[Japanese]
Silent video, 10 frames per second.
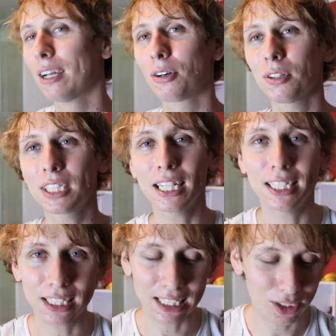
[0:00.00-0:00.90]
この
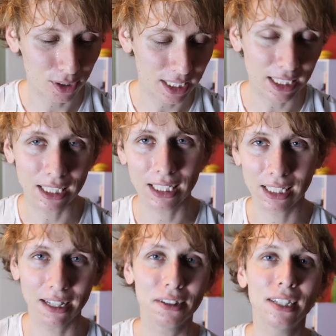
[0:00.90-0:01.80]
チャレンジ一緒に
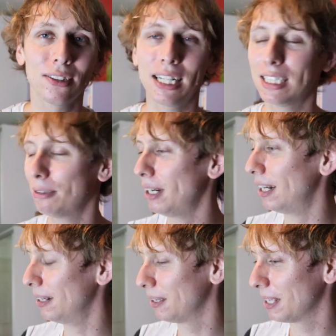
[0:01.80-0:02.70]
やる人たち
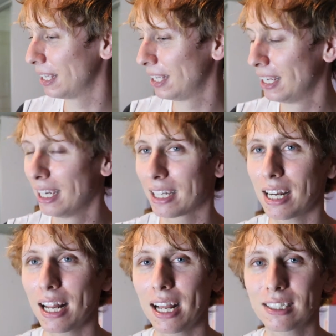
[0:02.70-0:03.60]
は
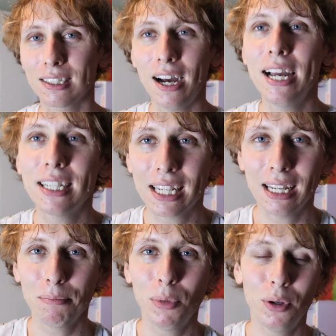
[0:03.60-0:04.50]
必ず背
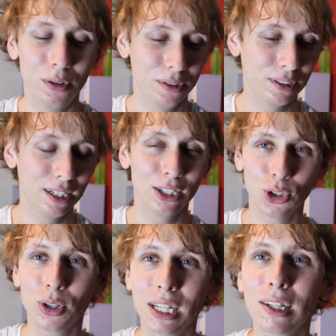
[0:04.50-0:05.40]
筋も
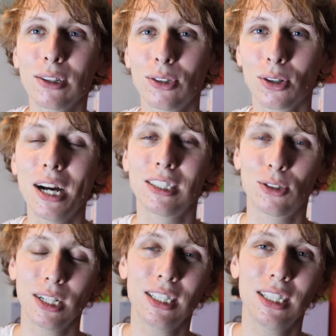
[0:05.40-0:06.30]
ジョギングとか
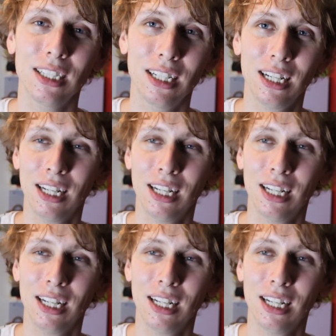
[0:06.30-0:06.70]
ストレッチ